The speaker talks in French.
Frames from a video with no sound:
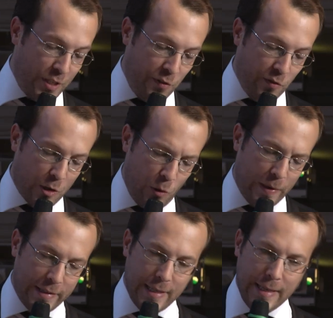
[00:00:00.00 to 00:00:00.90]
On va
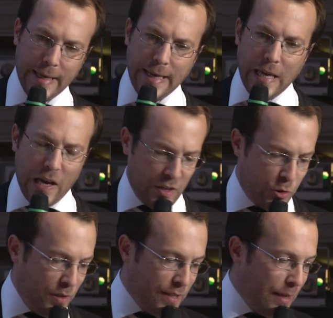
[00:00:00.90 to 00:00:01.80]
compléter avec
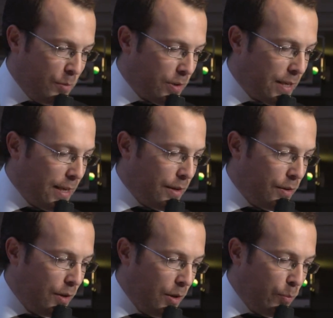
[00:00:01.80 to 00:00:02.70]
Julien Damon, qui est
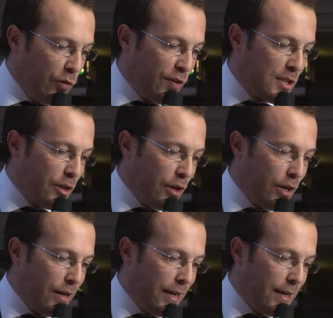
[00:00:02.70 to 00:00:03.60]
euh,
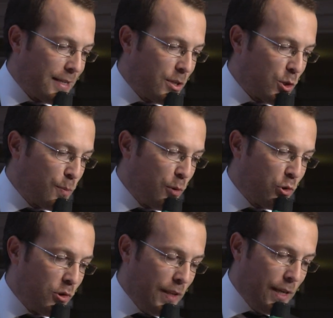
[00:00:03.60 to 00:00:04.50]
professeur à, Sciences Po.
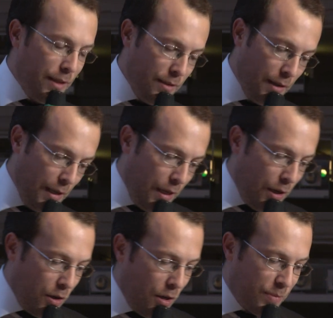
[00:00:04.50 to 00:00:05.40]
Julien,
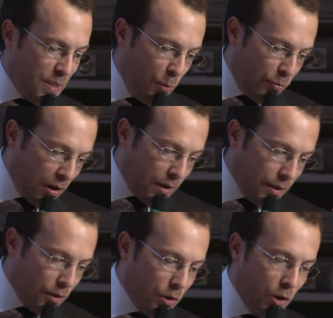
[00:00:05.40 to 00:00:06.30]
euh, un petit mot pour
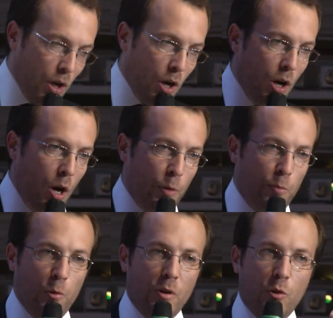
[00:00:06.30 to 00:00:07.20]
aller euh, un peu
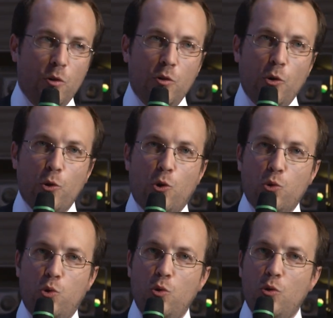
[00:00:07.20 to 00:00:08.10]
plus loin dans le,
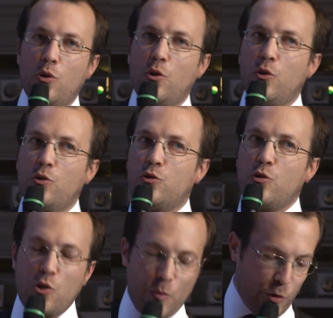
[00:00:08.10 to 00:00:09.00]
contour
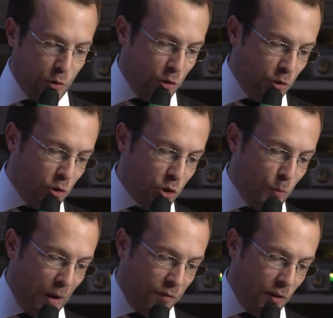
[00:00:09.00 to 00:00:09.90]
justement de, ce
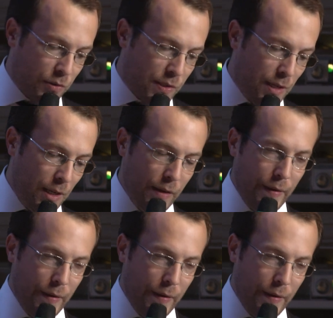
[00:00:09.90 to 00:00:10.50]
mal français.